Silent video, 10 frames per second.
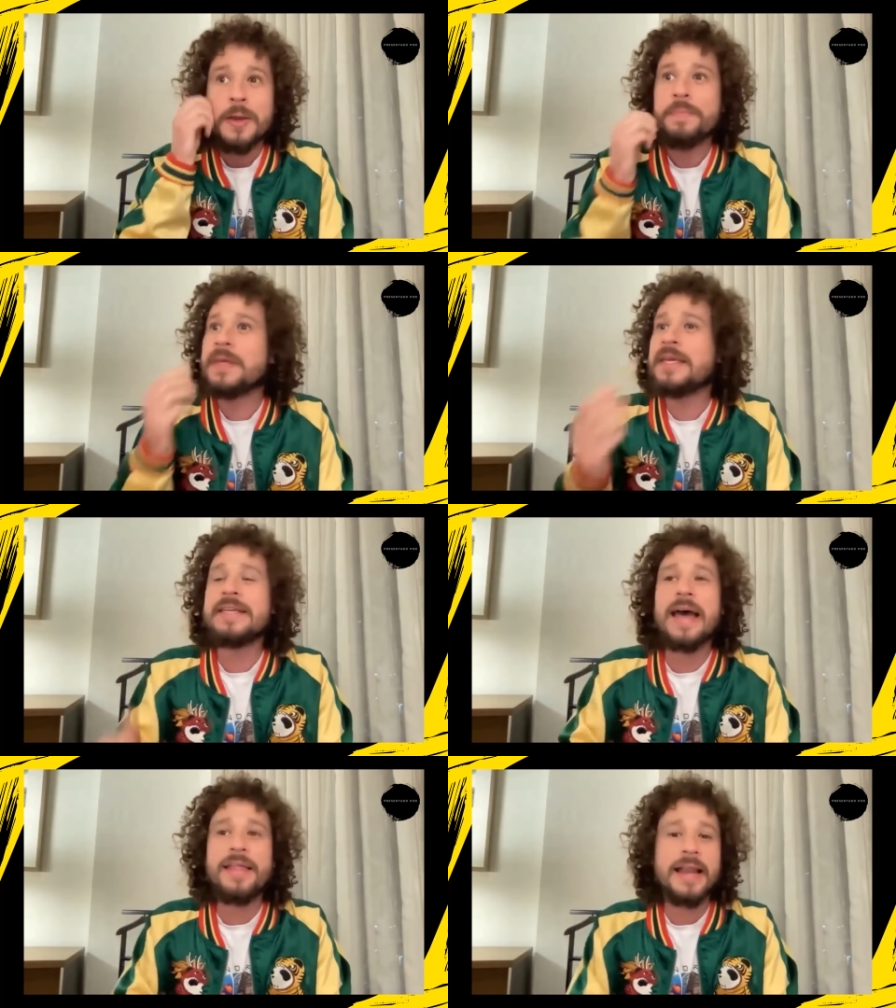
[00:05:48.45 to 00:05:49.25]
y
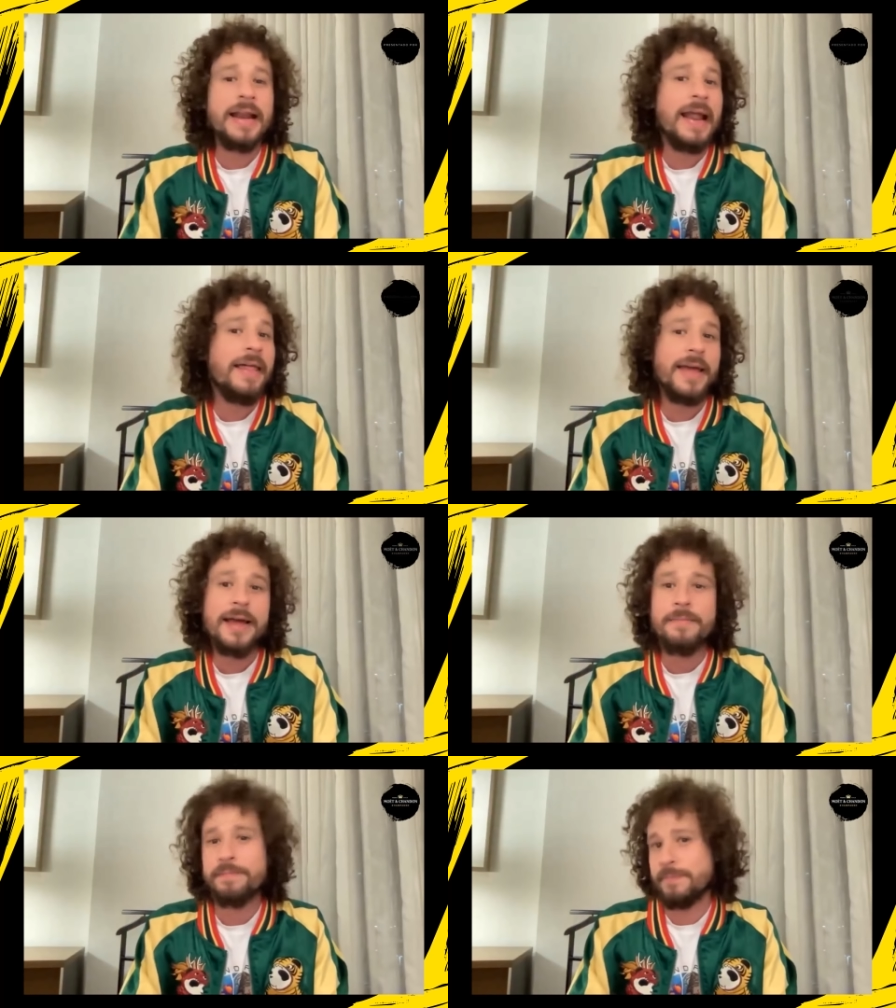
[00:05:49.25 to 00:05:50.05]
ya de la
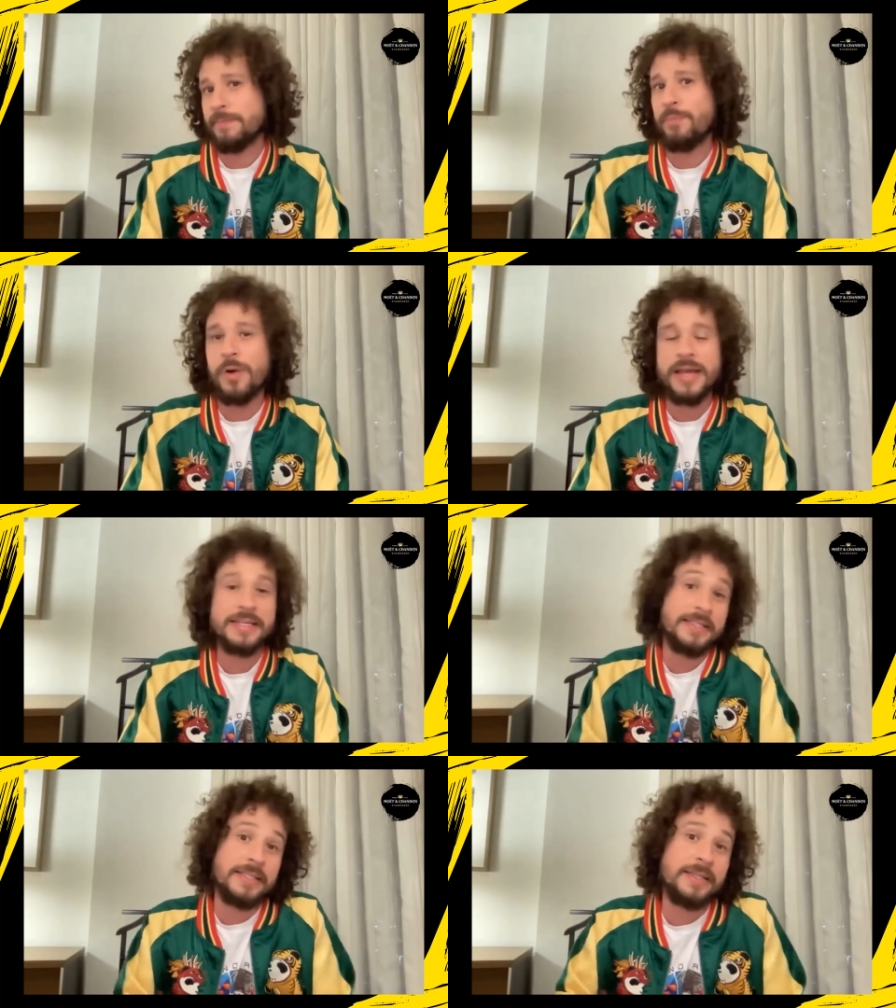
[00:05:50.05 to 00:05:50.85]
nada,
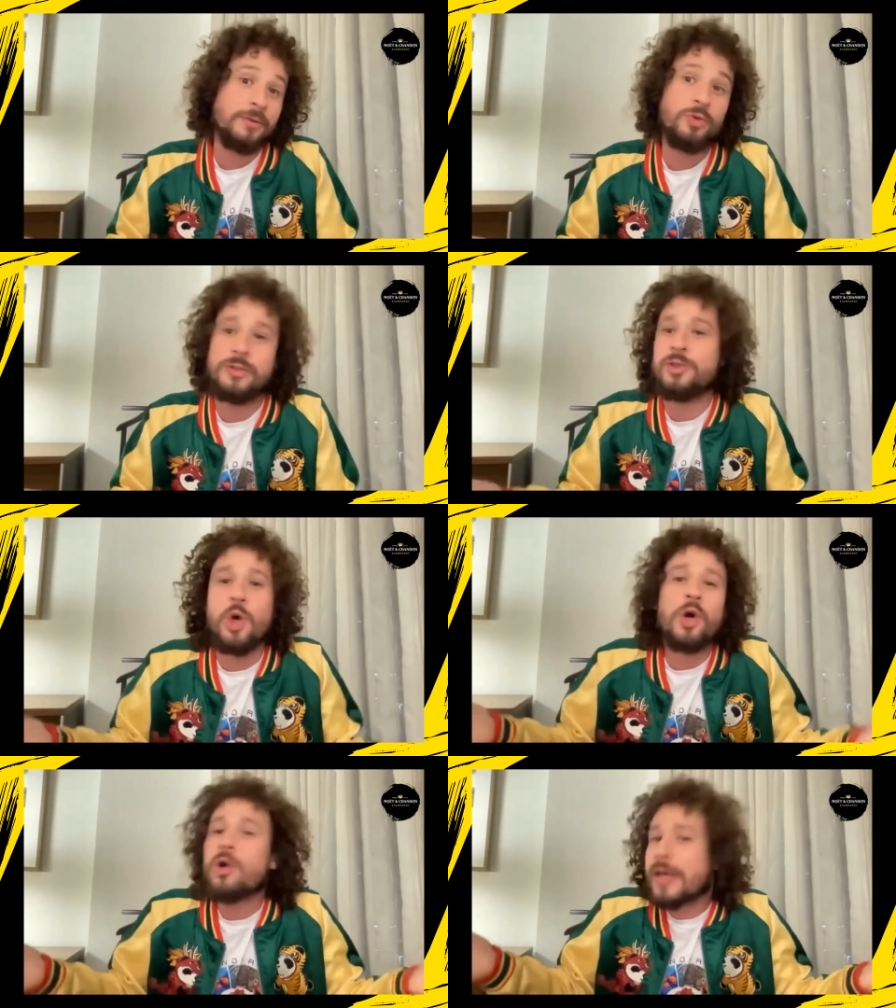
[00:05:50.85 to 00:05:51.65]
pues
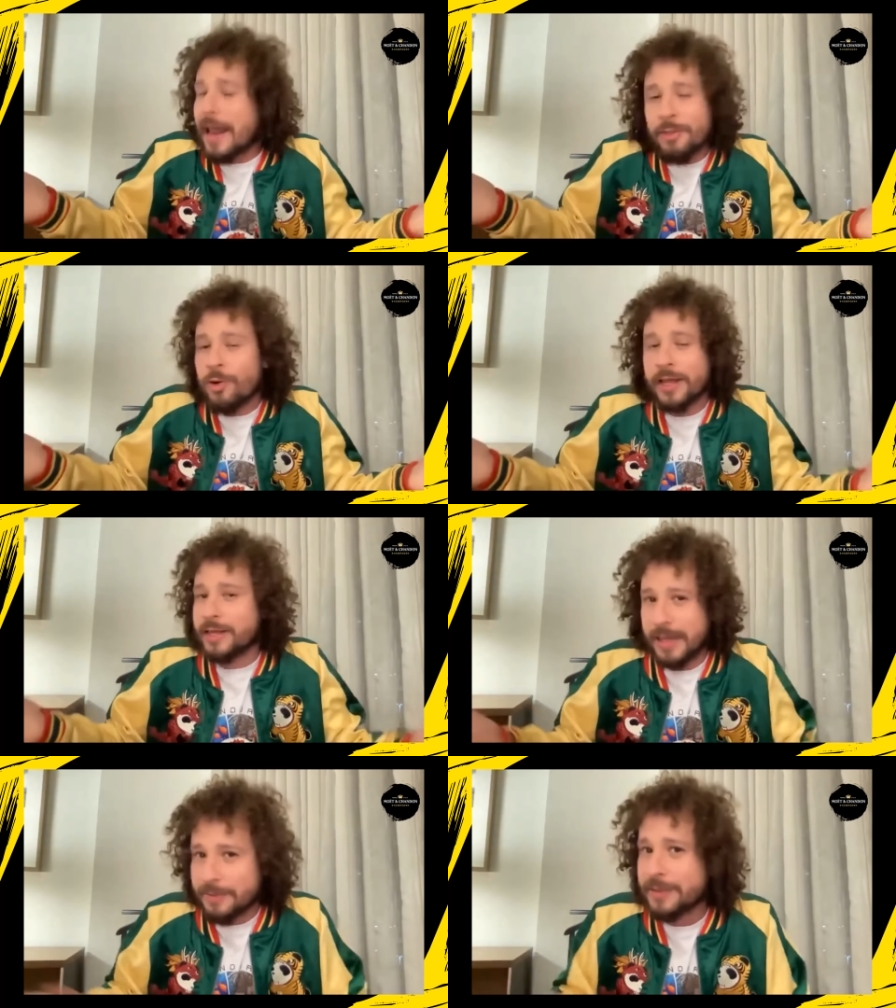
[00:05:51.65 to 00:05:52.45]
yo creo que a él no le
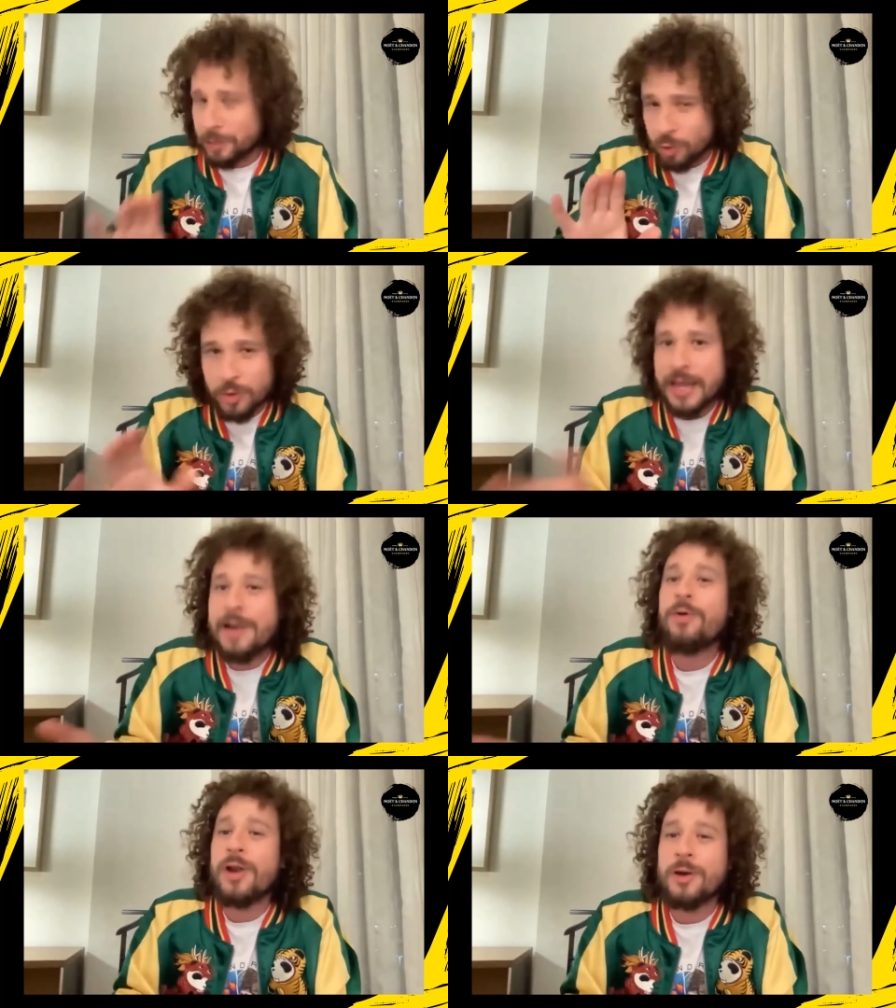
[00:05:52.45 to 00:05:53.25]
encanta, yo creo que a
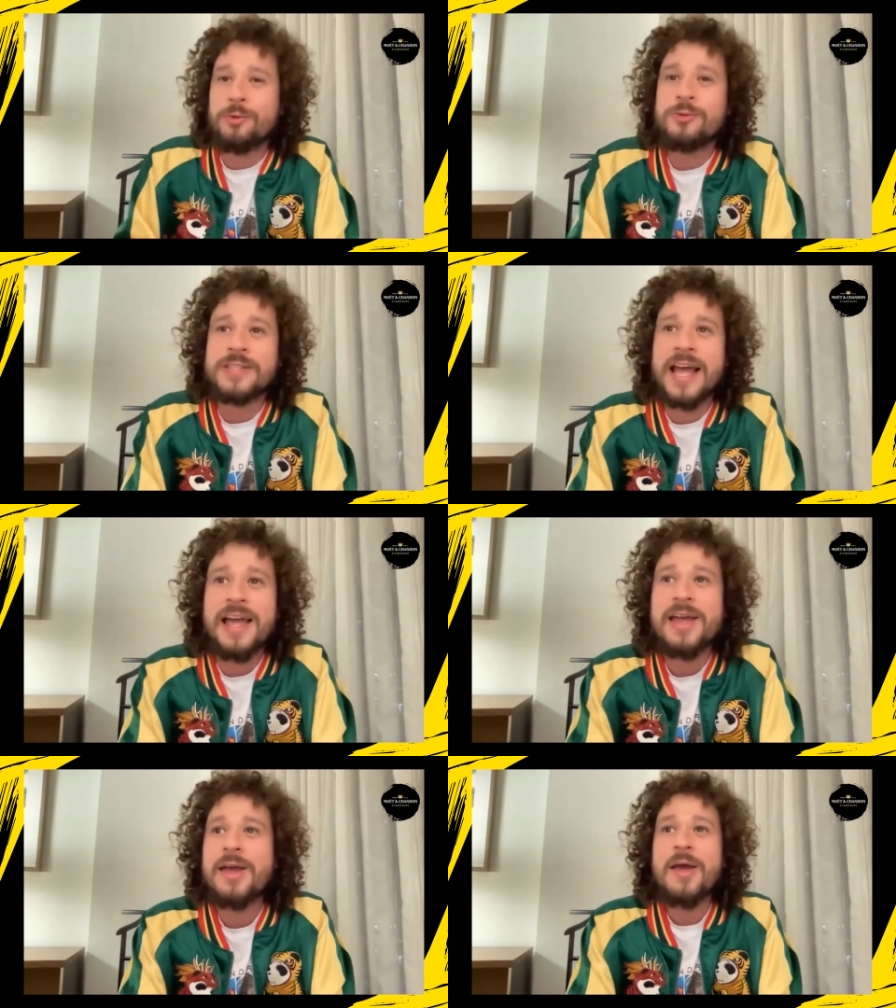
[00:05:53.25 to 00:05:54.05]
él no le gusta